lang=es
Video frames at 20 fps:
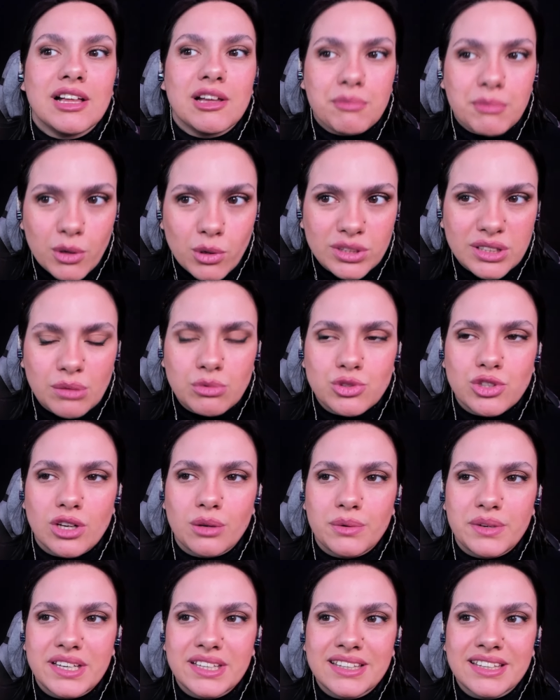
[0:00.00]
Me gusta mucho
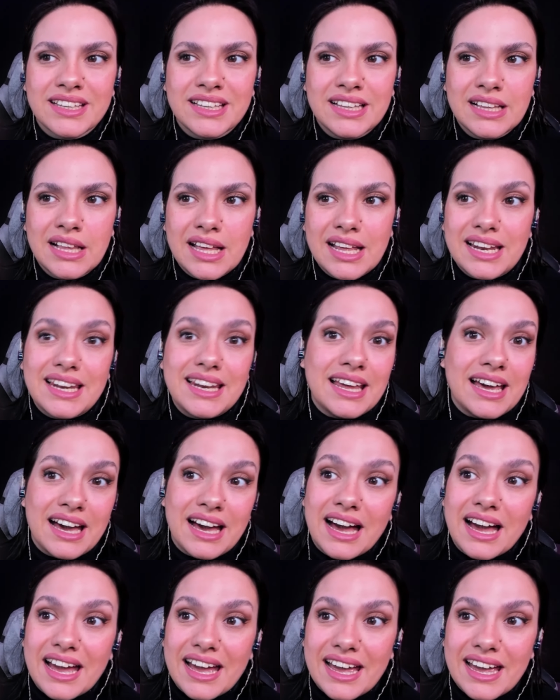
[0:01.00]
el beat,
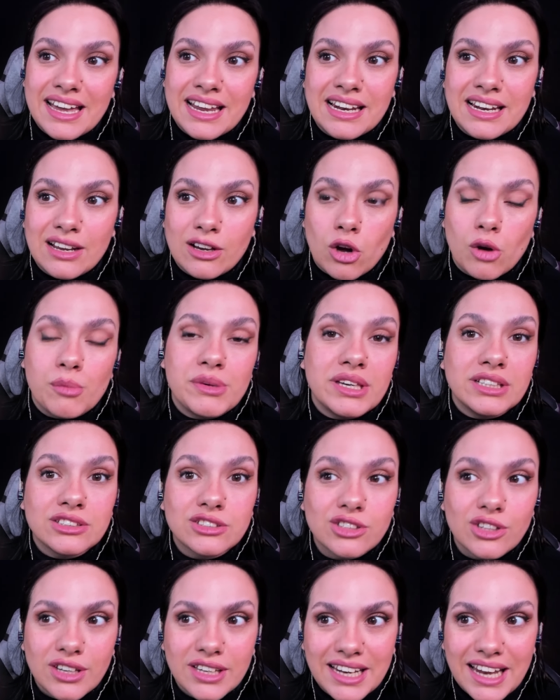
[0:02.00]
la, el
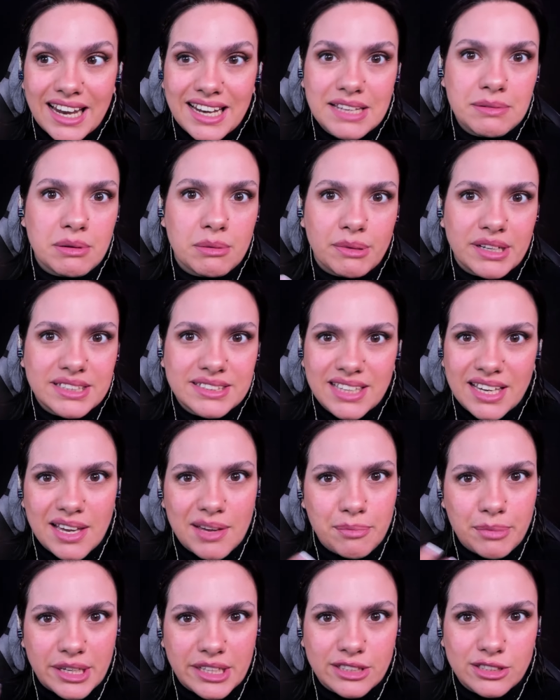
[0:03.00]
comienzo del Ali me
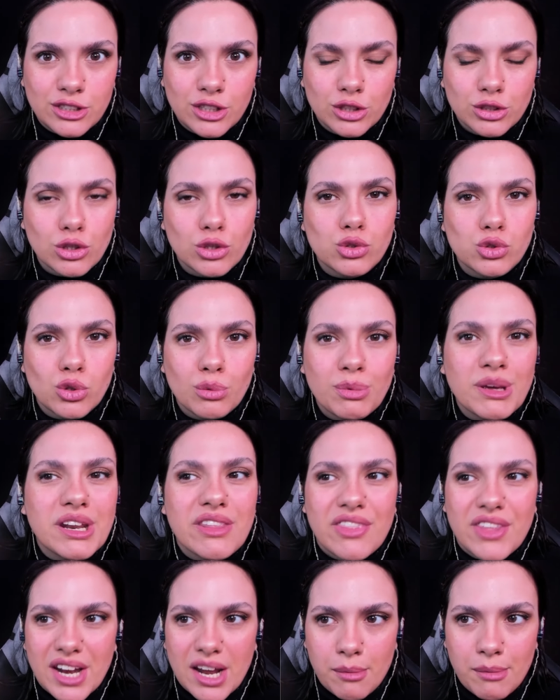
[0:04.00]
parece precioso,
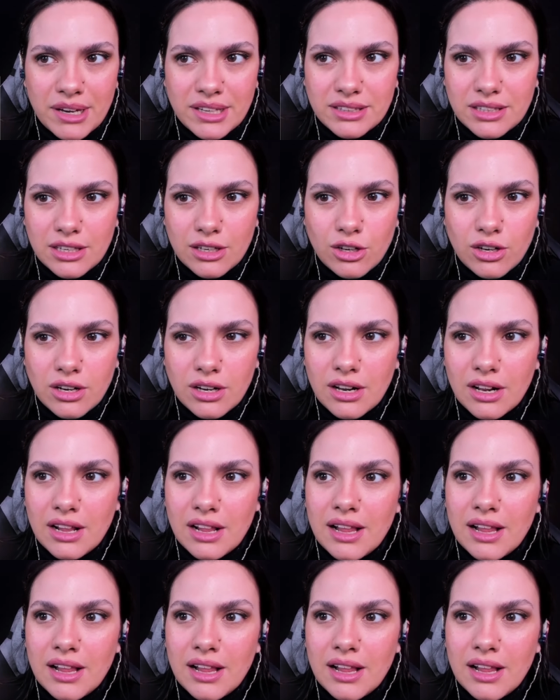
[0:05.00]
súper dramático.